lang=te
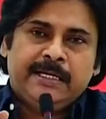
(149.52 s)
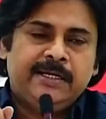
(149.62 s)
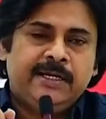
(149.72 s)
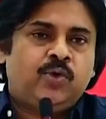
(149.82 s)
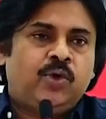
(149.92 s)

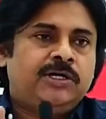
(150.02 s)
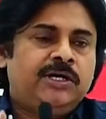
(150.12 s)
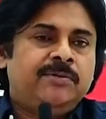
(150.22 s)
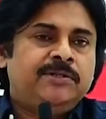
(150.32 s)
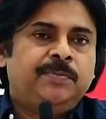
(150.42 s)
ఇన్ని
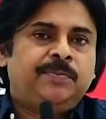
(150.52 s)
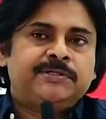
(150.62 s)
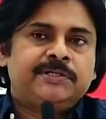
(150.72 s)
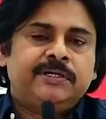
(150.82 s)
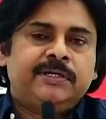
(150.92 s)
కోట్ల మంది
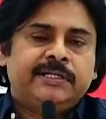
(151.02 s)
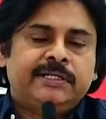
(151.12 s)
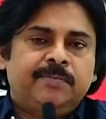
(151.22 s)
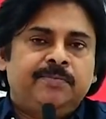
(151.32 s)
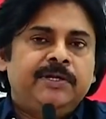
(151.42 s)
ప్రజలకి
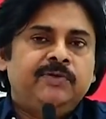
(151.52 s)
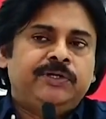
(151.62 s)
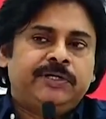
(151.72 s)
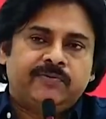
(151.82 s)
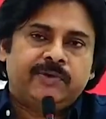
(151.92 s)
ఏదైనా
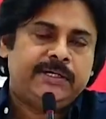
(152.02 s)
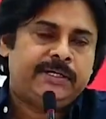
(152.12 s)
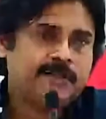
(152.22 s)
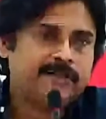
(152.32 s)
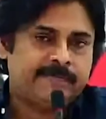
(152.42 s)
బెనిఫిట్ అవ్వాలి
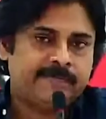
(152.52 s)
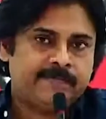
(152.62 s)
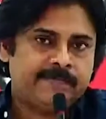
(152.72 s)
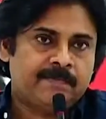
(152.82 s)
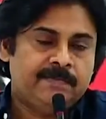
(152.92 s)
వీళ్ళకి
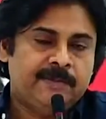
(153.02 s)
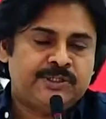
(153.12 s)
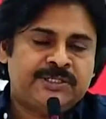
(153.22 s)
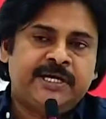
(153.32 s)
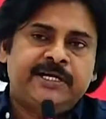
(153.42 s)

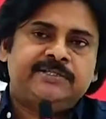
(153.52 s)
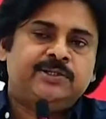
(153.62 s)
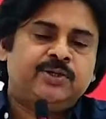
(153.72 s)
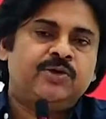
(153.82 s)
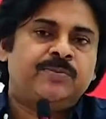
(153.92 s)
నిస్సహాయ
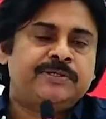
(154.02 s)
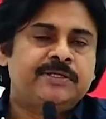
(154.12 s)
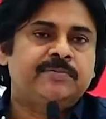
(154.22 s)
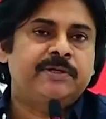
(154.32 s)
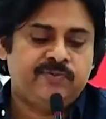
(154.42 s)
స్థితిలో ఉన్న
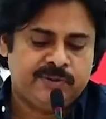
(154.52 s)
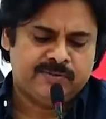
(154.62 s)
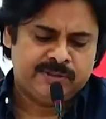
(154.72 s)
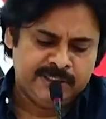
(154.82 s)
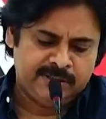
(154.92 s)
ప్రజలకు బెనిఫిట్
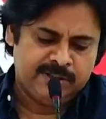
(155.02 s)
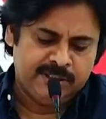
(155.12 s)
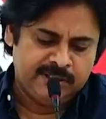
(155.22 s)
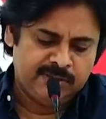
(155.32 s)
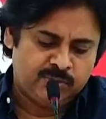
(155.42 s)
అవ్వాలి ఈ
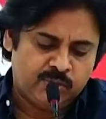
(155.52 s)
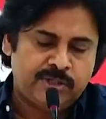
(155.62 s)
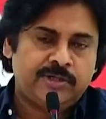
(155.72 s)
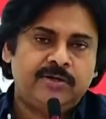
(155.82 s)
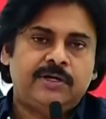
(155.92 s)
ఈ
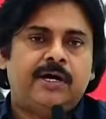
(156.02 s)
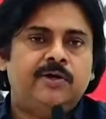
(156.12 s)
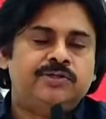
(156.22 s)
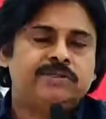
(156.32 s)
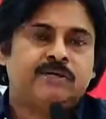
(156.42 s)
ధోరణిలో నా
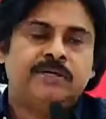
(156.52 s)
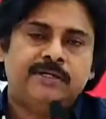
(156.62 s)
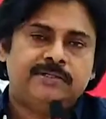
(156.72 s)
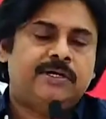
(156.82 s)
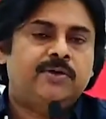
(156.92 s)
ఆలోచన
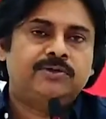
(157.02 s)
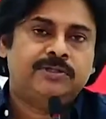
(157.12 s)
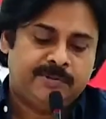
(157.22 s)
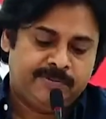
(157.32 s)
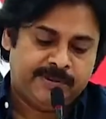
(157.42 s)
సాగుది
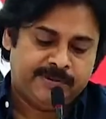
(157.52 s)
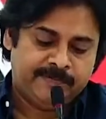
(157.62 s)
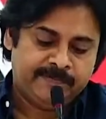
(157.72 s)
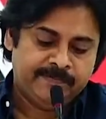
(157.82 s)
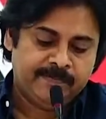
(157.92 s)
తప్ప
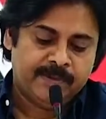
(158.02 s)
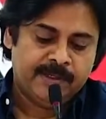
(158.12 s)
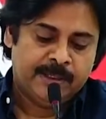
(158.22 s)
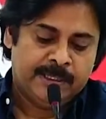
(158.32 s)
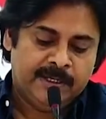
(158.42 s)

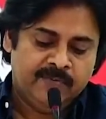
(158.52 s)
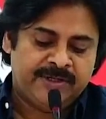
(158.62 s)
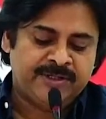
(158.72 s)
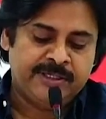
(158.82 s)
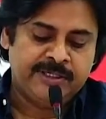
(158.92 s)

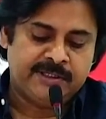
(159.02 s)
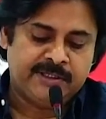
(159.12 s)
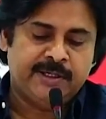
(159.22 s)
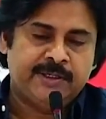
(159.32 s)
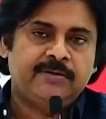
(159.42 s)

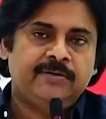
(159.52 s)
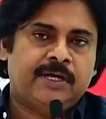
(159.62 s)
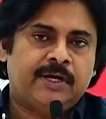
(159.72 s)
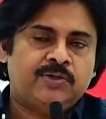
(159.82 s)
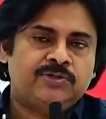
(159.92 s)
వ్యక్తిగతంగా నేను
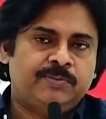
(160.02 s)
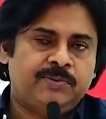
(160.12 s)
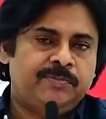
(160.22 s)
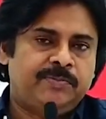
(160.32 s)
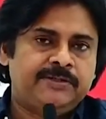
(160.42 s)
నా కోసం
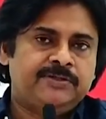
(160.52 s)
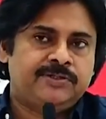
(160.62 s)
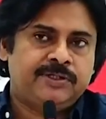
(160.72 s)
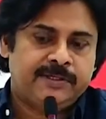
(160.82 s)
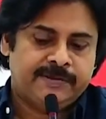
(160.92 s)
ఎప్పుడు నేను ప్రయత్నం
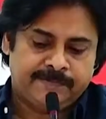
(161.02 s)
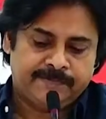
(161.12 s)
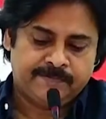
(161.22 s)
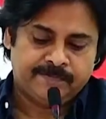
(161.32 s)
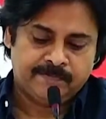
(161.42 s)
చేయలే
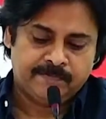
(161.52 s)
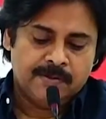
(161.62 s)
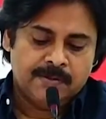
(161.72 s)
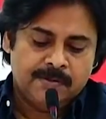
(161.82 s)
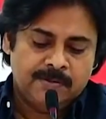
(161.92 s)

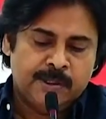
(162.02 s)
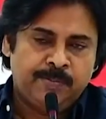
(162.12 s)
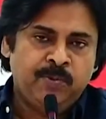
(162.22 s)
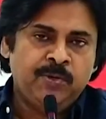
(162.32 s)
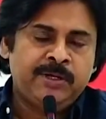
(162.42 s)

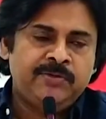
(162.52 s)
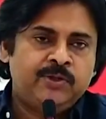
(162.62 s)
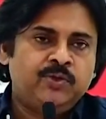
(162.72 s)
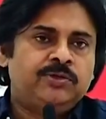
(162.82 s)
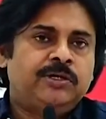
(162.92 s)
ఎప్పుడు మనం
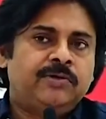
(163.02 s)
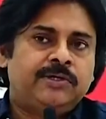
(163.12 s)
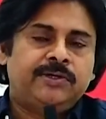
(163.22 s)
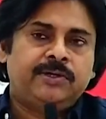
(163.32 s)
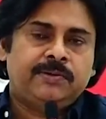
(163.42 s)

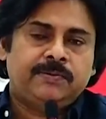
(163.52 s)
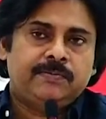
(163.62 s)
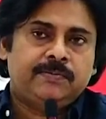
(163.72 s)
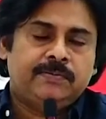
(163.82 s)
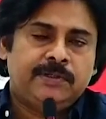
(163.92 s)
ఎదుగుతామంటే
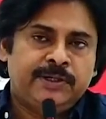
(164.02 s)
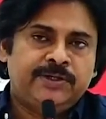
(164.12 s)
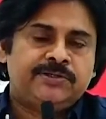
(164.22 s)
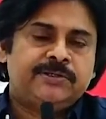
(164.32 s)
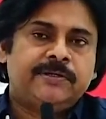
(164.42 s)

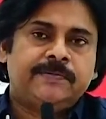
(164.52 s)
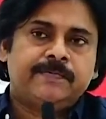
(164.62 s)
లీడర్స్గా